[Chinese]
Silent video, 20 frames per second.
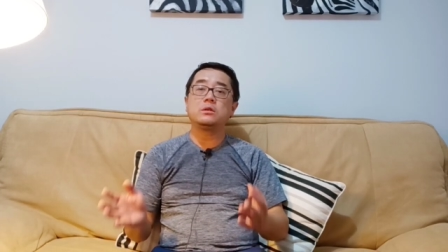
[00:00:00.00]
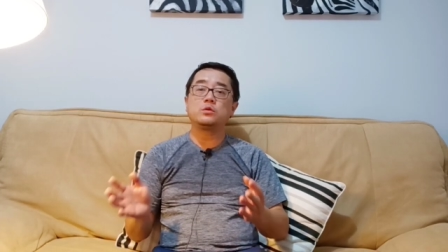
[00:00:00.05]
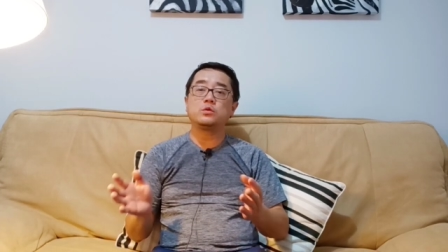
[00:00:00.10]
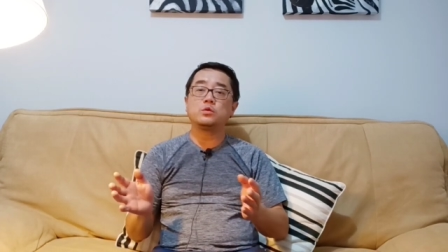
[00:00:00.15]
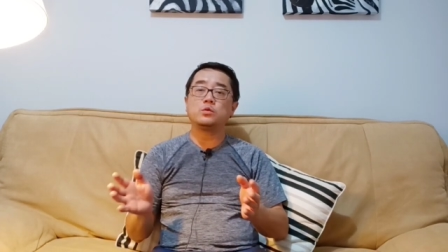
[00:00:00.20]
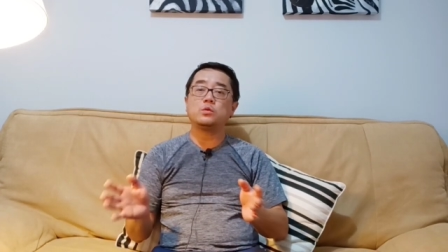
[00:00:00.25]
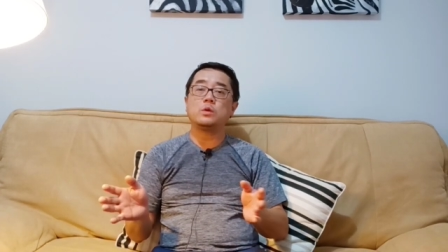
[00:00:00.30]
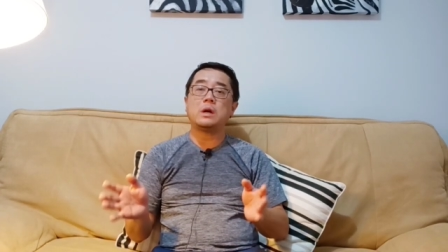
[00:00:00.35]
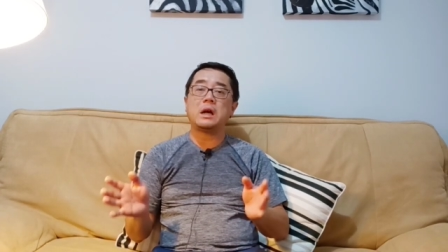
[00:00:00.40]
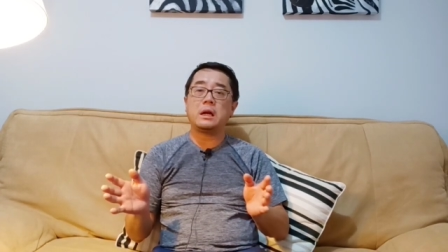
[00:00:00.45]

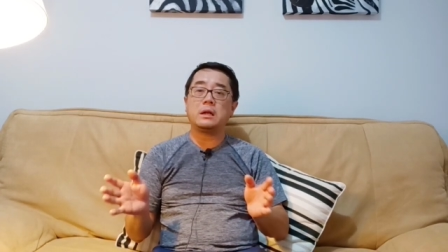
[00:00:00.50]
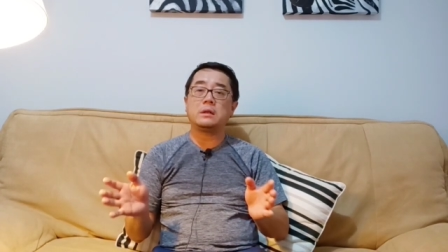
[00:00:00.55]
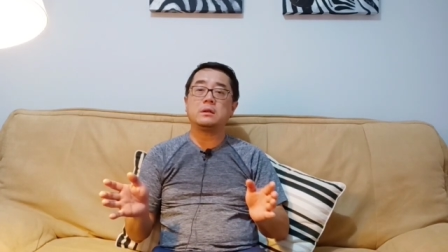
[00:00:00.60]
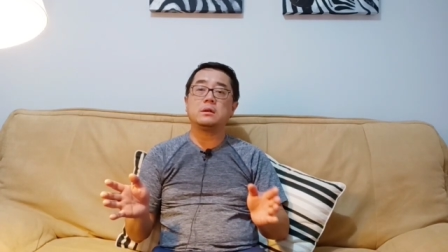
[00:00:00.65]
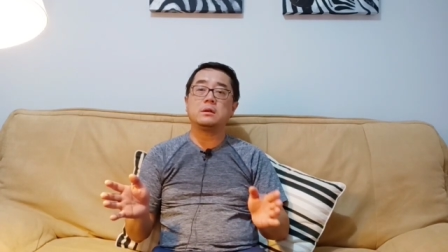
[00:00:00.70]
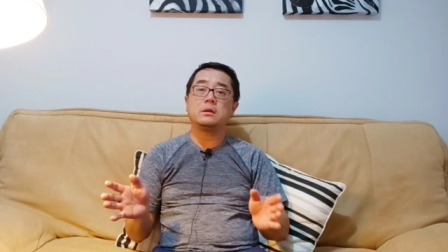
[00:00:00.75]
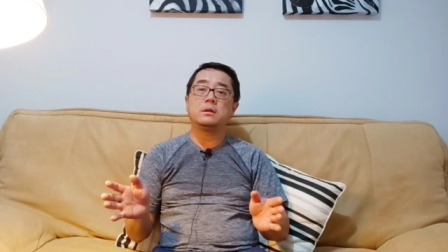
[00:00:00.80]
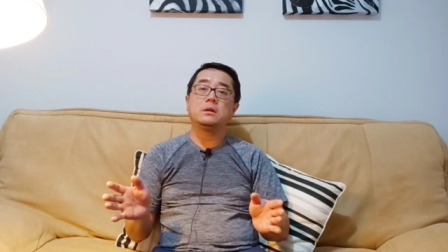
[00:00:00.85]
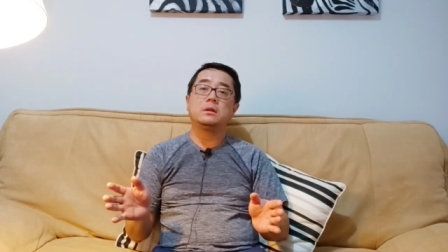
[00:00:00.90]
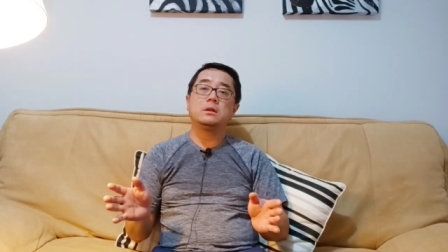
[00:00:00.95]
阻碍的
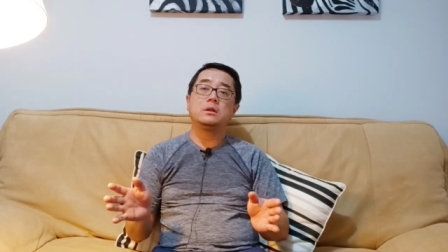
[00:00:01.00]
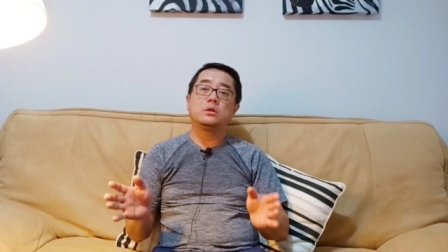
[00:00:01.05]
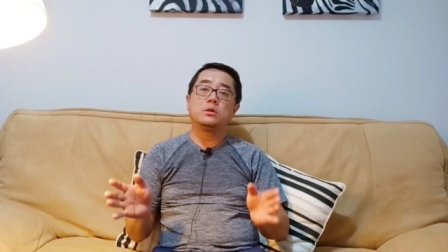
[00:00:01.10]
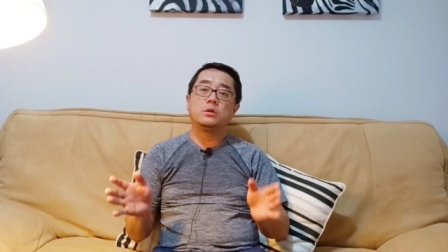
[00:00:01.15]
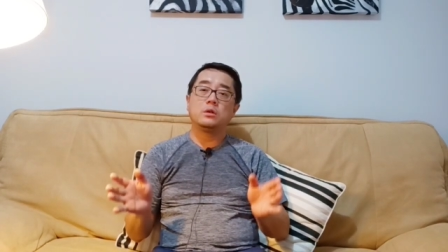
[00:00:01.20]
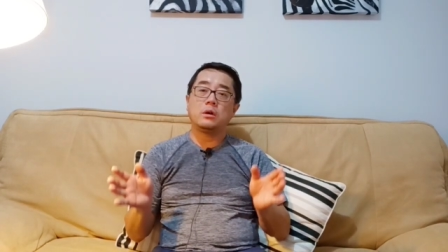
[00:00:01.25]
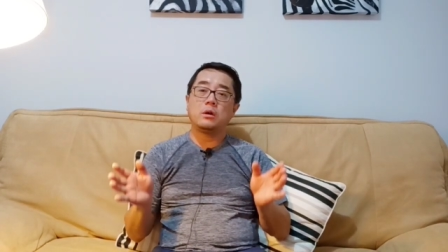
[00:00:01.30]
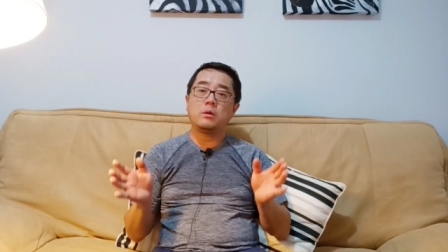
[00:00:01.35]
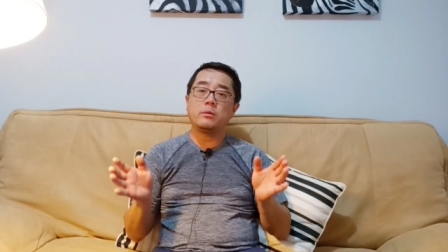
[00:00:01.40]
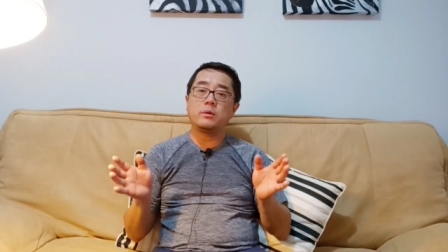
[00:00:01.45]

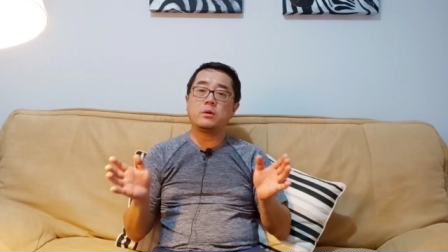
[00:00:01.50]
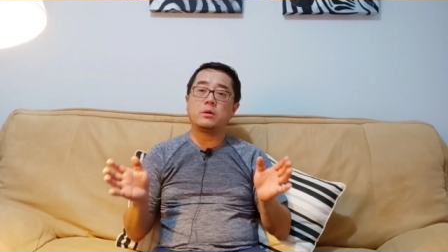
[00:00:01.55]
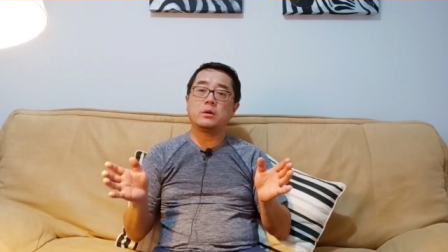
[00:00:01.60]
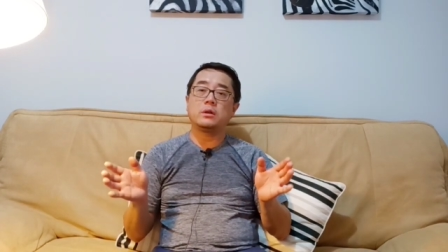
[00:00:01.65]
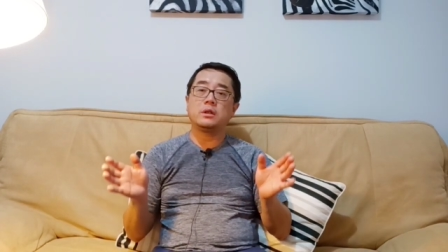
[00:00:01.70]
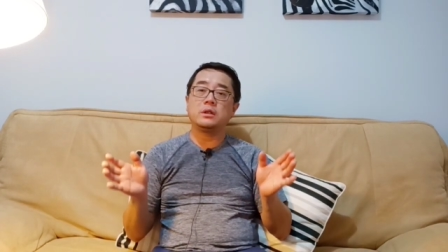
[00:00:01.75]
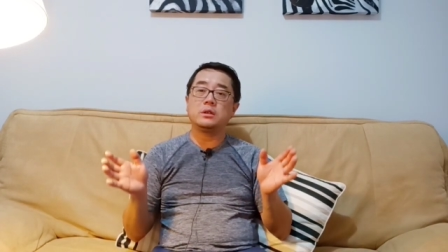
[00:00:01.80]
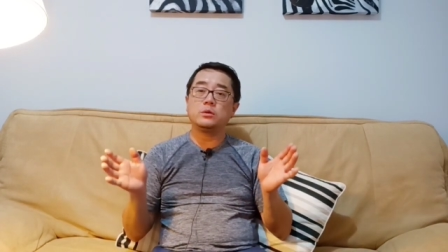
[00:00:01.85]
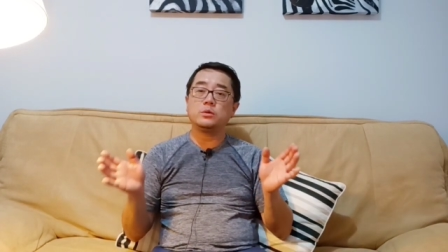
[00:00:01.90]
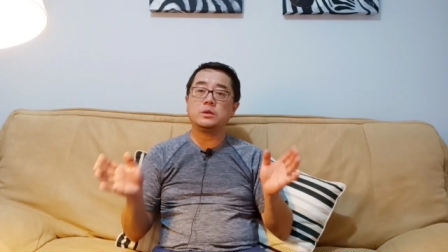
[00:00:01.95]
奥密克戎的
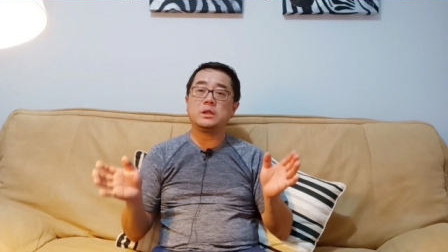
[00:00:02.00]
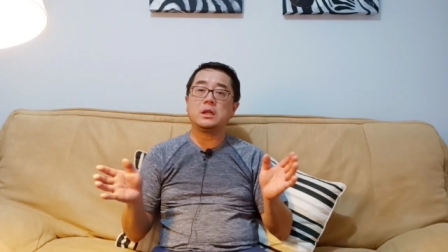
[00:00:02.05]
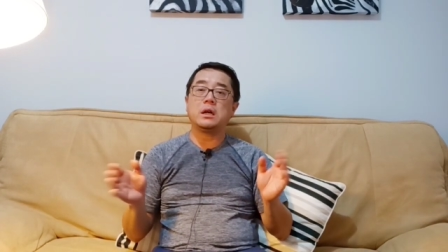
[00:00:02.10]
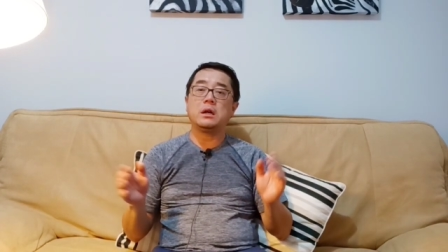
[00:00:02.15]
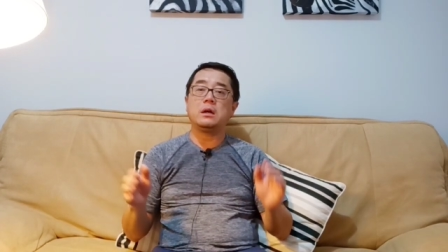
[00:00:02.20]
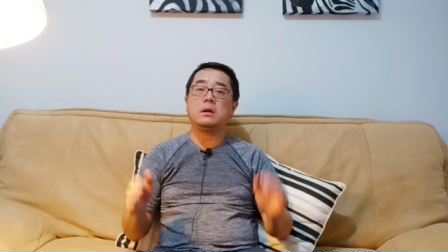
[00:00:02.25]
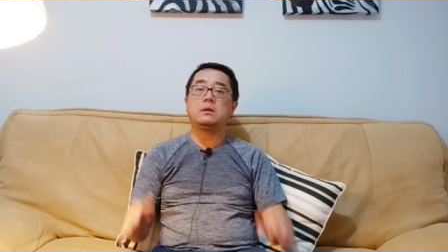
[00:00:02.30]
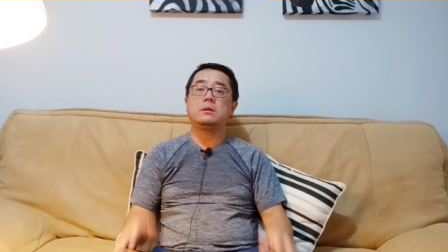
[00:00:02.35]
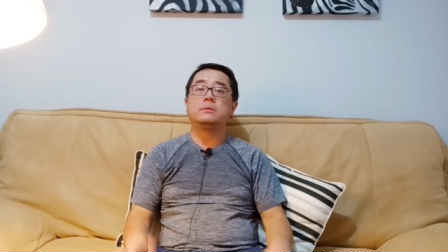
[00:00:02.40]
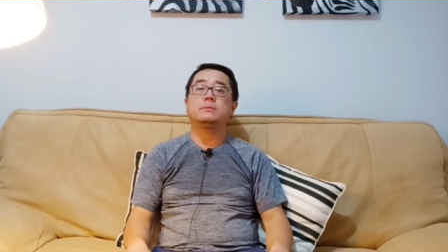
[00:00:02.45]
一堵墙。